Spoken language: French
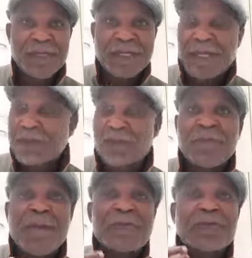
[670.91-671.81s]
aux
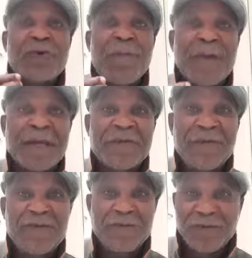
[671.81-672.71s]
intellectuels, parce que
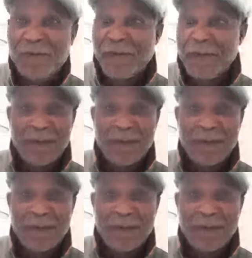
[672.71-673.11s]
parmi vous,